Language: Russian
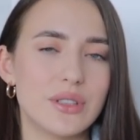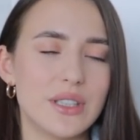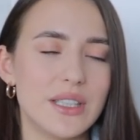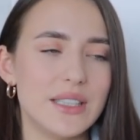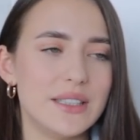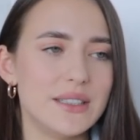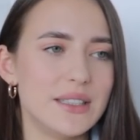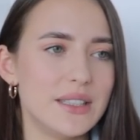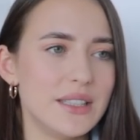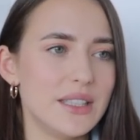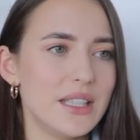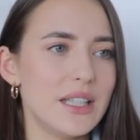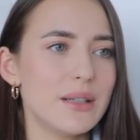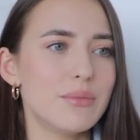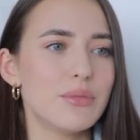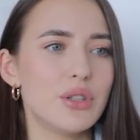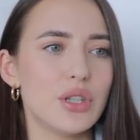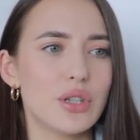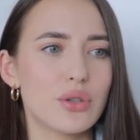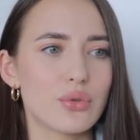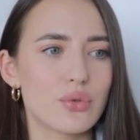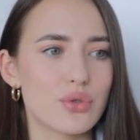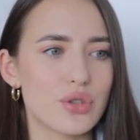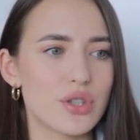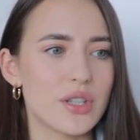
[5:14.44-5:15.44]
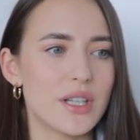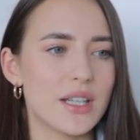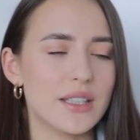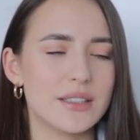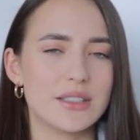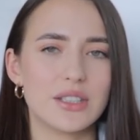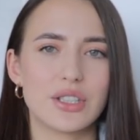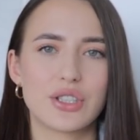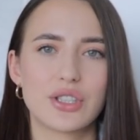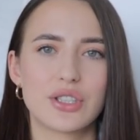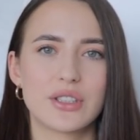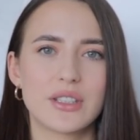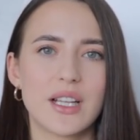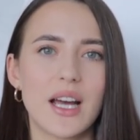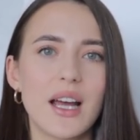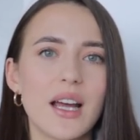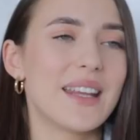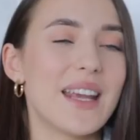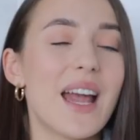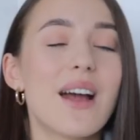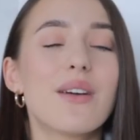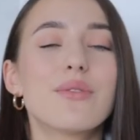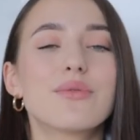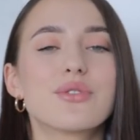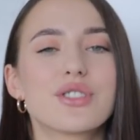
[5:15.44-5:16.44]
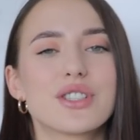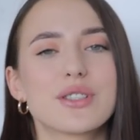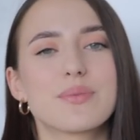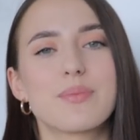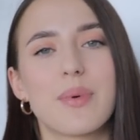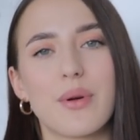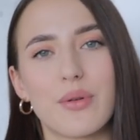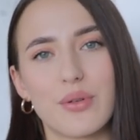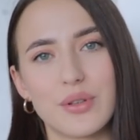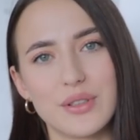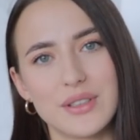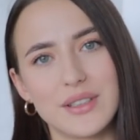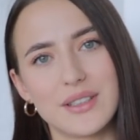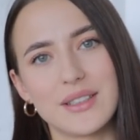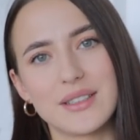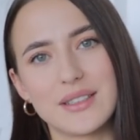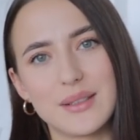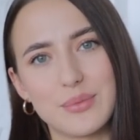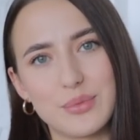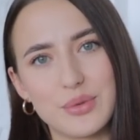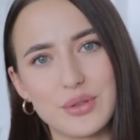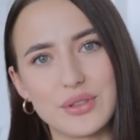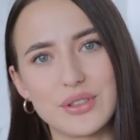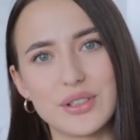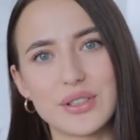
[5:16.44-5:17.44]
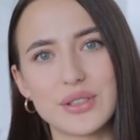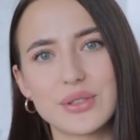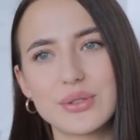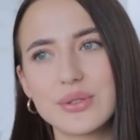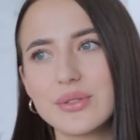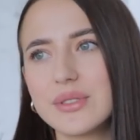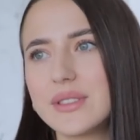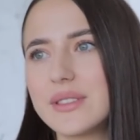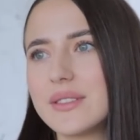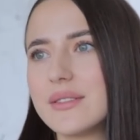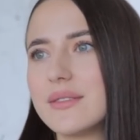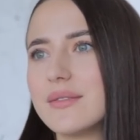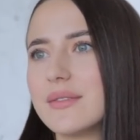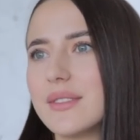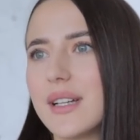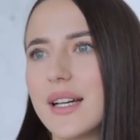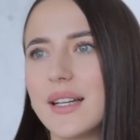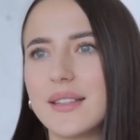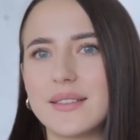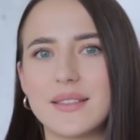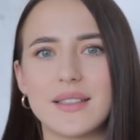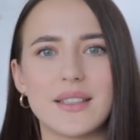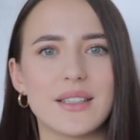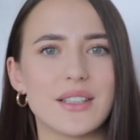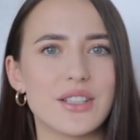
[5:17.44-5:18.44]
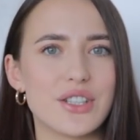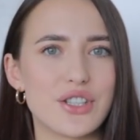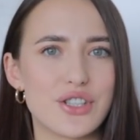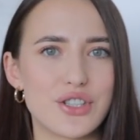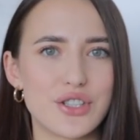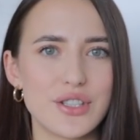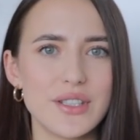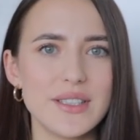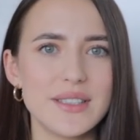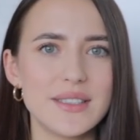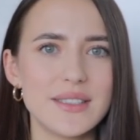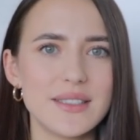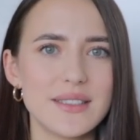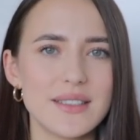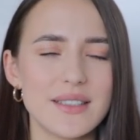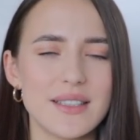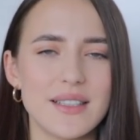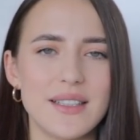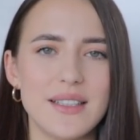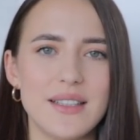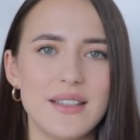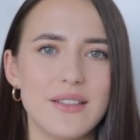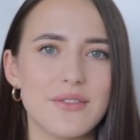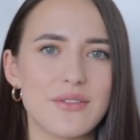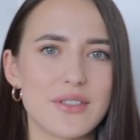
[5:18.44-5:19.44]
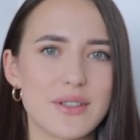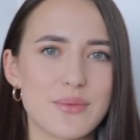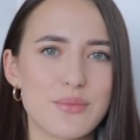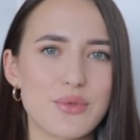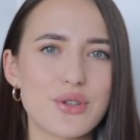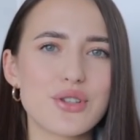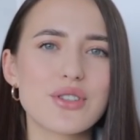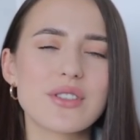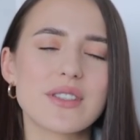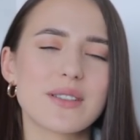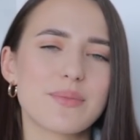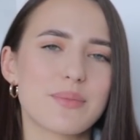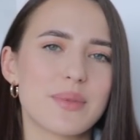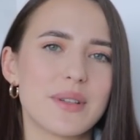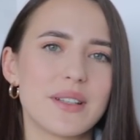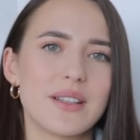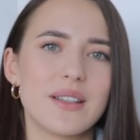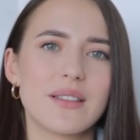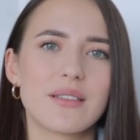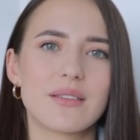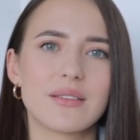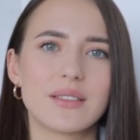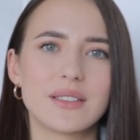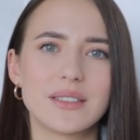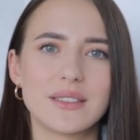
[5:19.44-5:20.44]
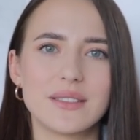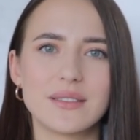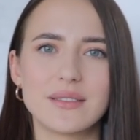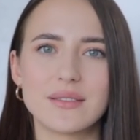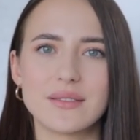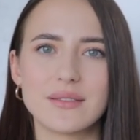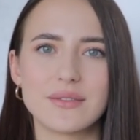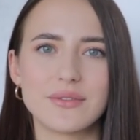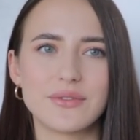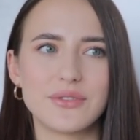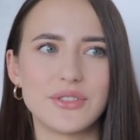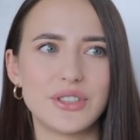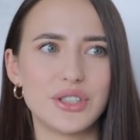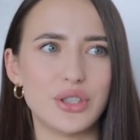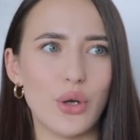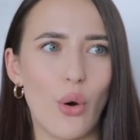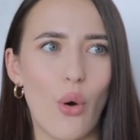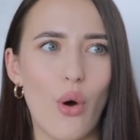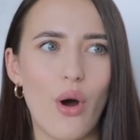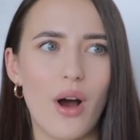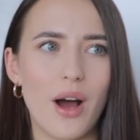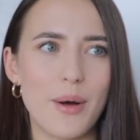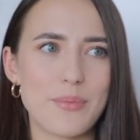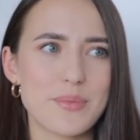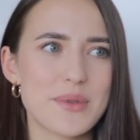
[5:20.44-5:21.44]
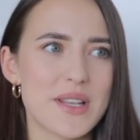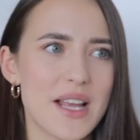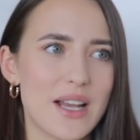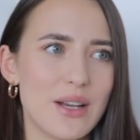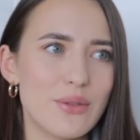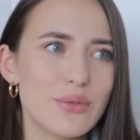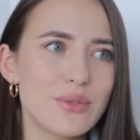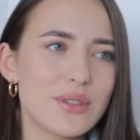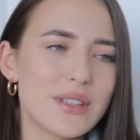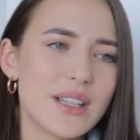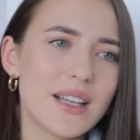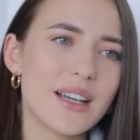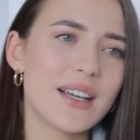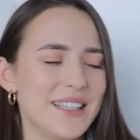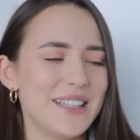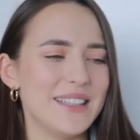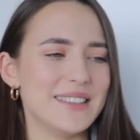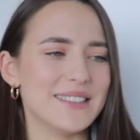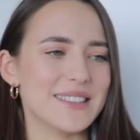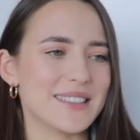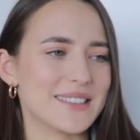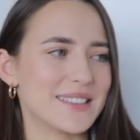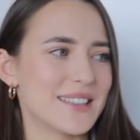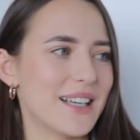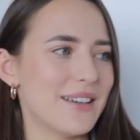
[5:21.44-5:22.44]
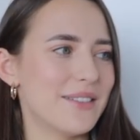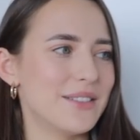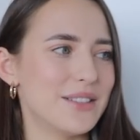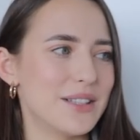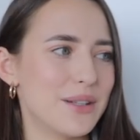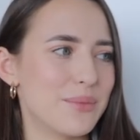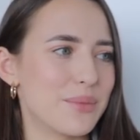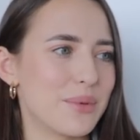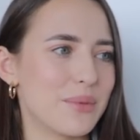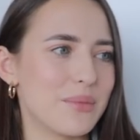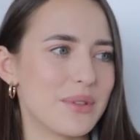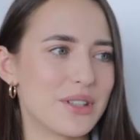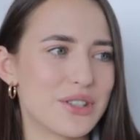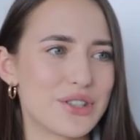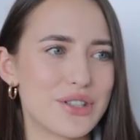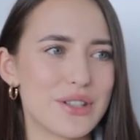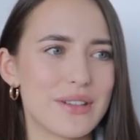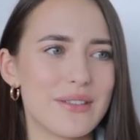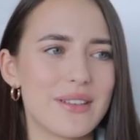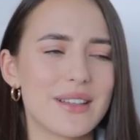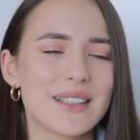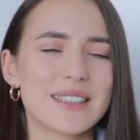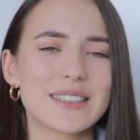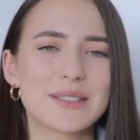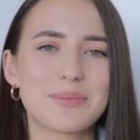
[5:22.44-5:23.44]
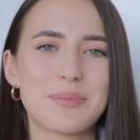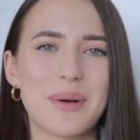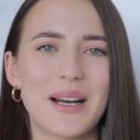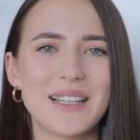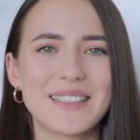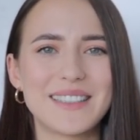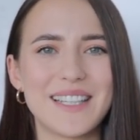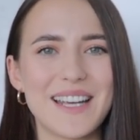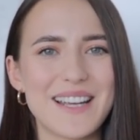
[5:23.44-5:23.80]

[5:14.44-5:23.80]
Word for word: наедине, мне нужна тишина. Я уже спокойно к этому отношусь. Это жизнь, и невозможно спланировать э, все абсолютно и заставить, например, человека спать,